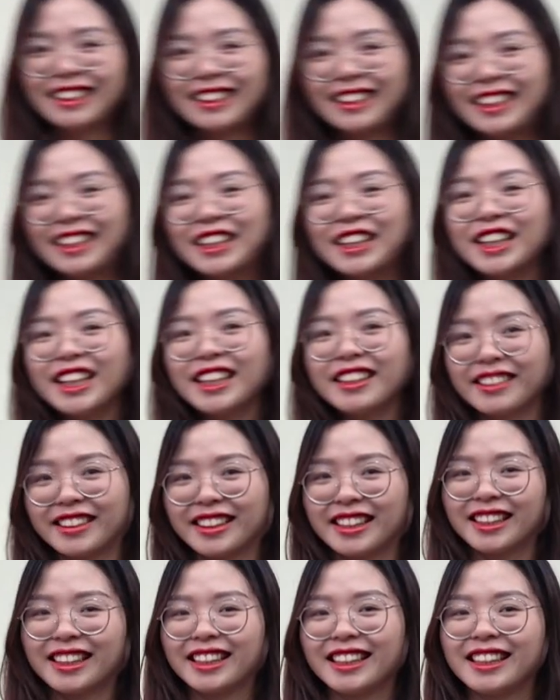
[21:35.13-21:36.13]
ikiru
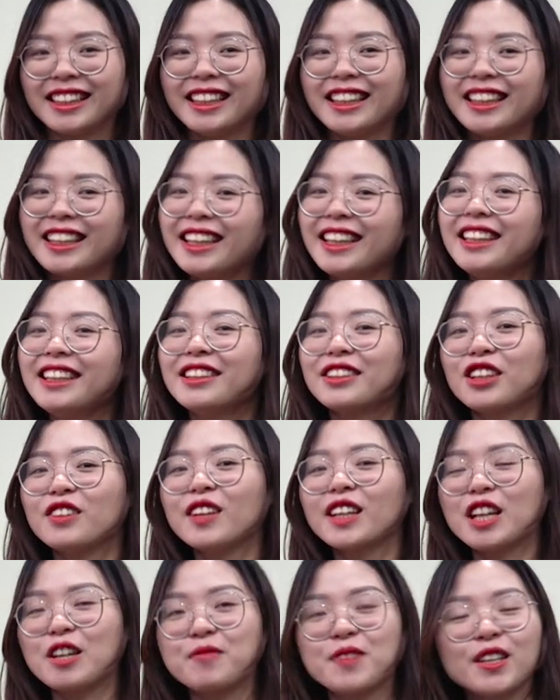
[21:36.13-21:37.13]
ikiru các
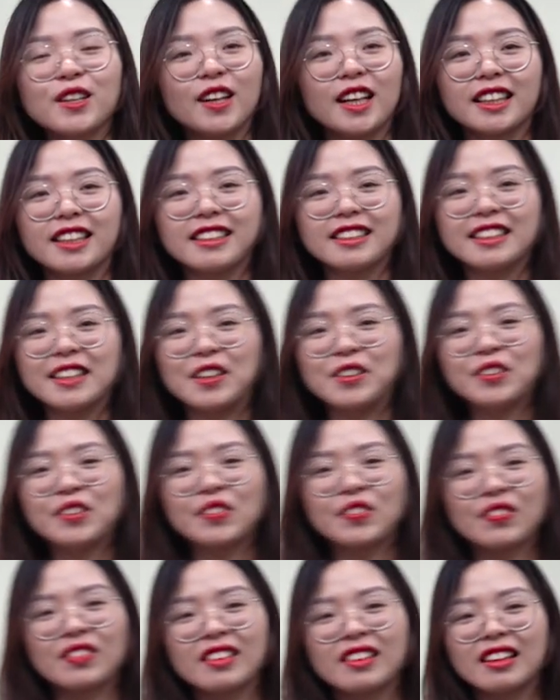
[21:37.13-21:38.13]
bạn nào biết là từ gì không
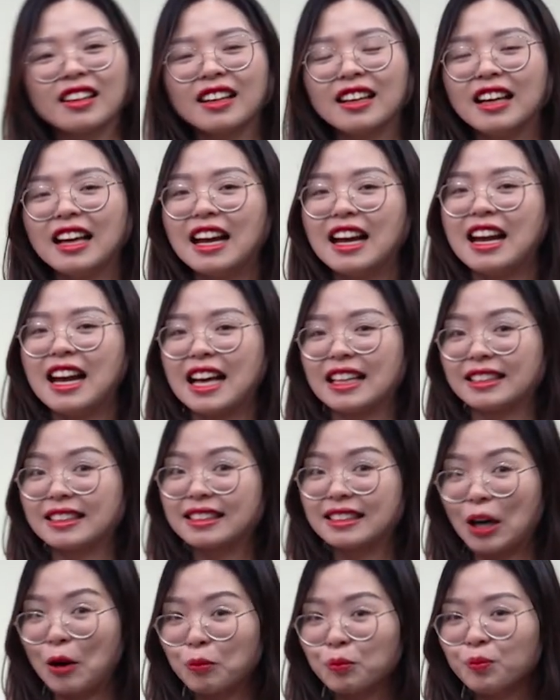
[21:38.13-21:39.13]
là
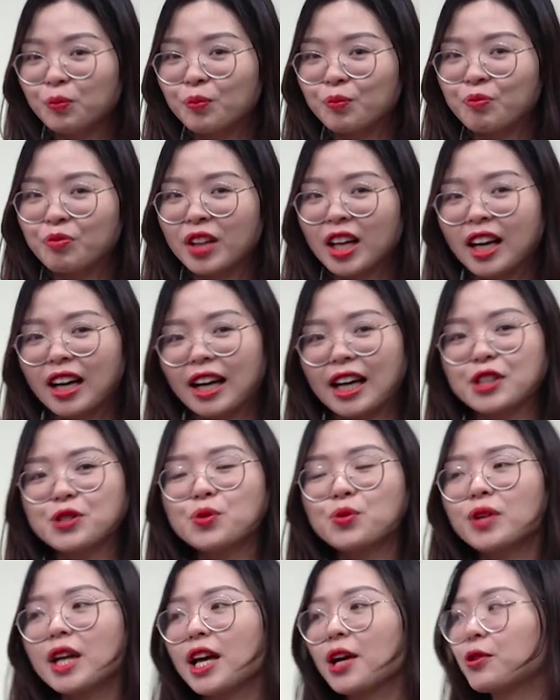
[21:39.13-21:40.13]
sống cái
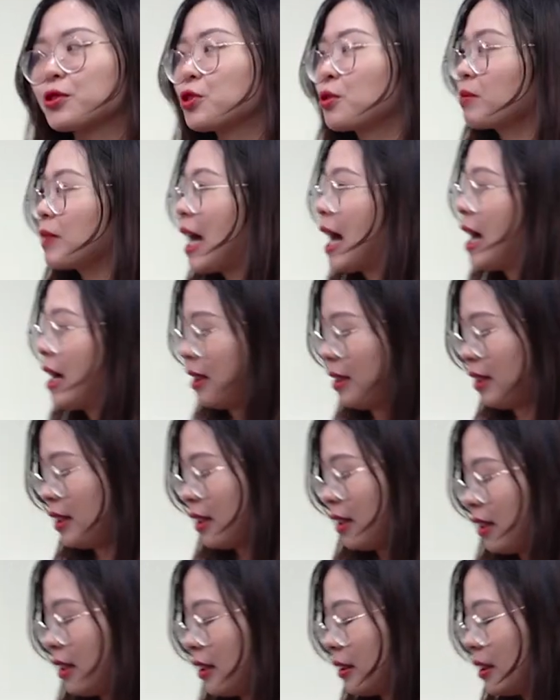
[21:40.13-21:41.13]
chủ đề của chúng ta
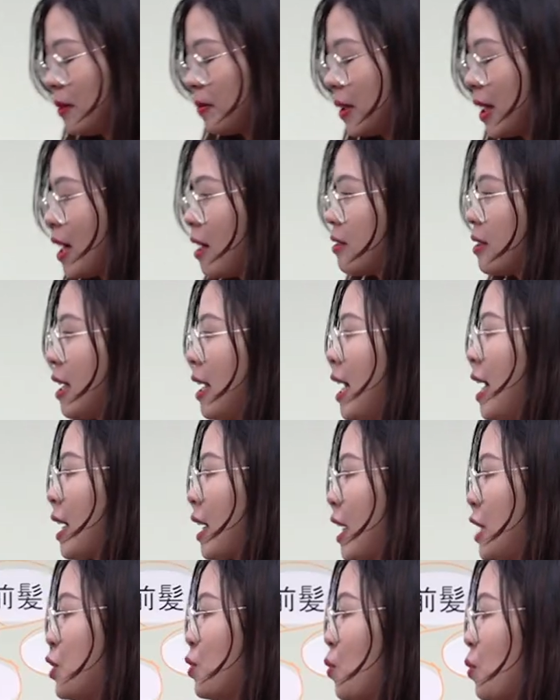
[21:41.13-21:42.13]
à, tiếp theo sẽ là
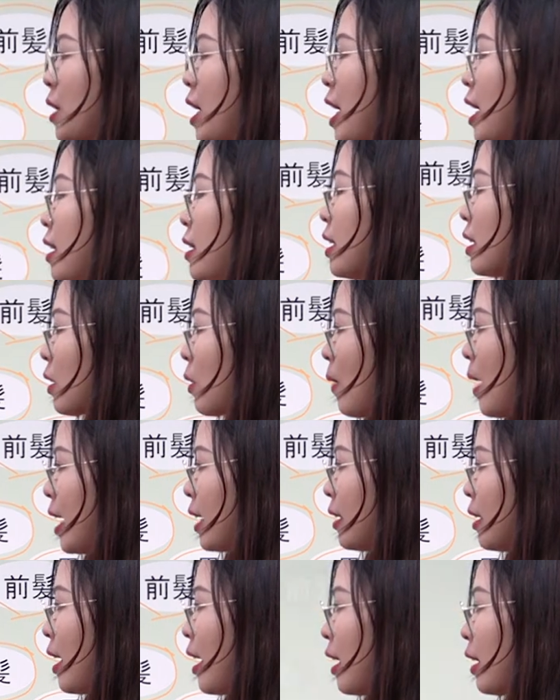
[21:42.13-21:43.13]
cái chủ đề liên
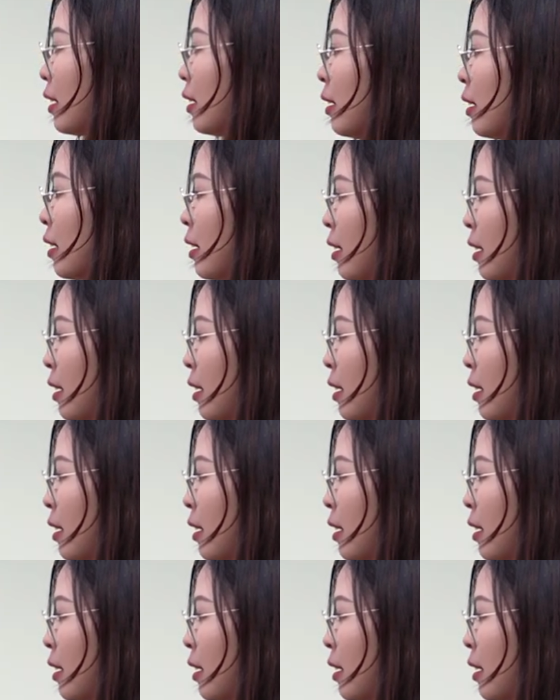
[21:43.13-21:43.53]
quan đến